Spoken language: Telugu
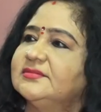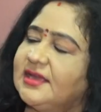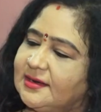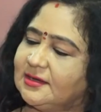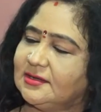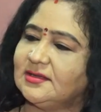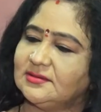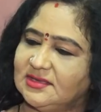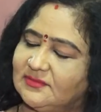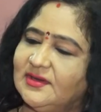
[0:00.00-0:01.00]
కరెక్ట్గా
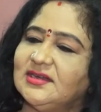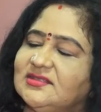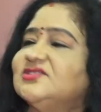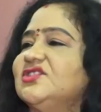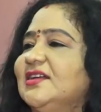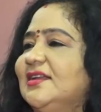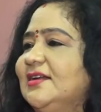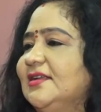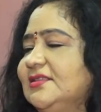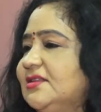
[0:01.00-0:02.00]
ఇన్వైట్ అయితే
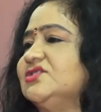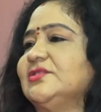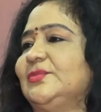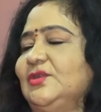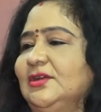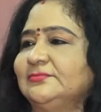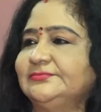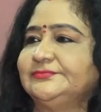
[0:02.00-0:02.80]
చేయాలండి అది నేను చెప్తున్నాను